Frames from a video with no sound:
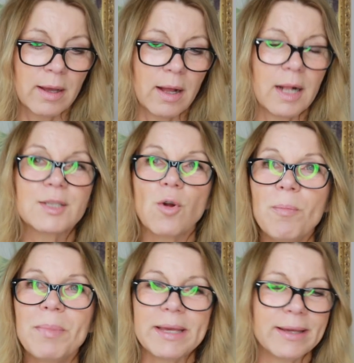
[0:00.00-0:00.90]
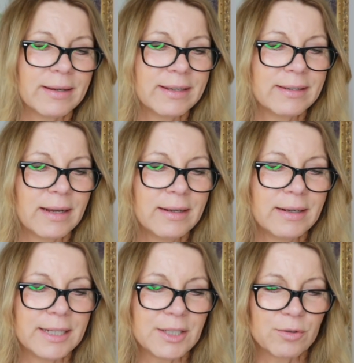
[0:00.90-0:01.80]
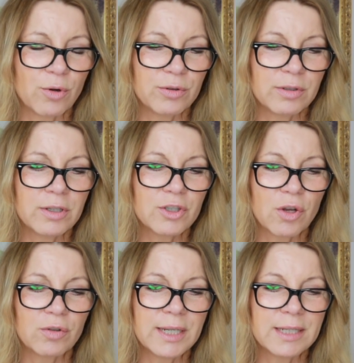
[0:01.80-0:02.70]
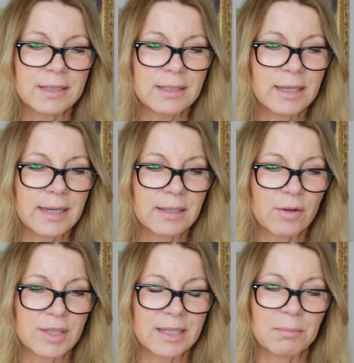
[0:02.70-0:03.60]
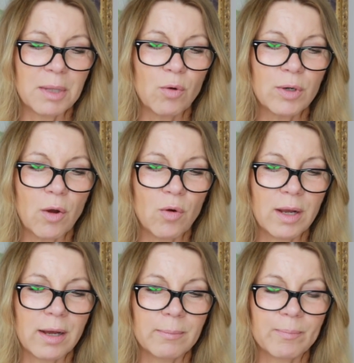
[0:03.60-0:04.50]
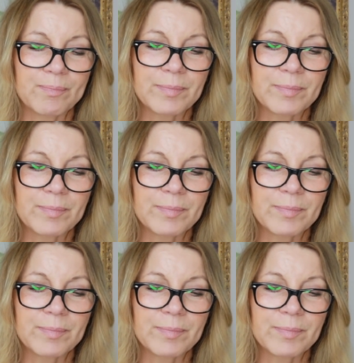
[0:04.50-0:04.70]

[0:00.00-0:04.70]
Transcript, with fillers: Als ob er ihre Gedanken lesen konnte, schaute er sie direkt aus seinen blauen Augen an.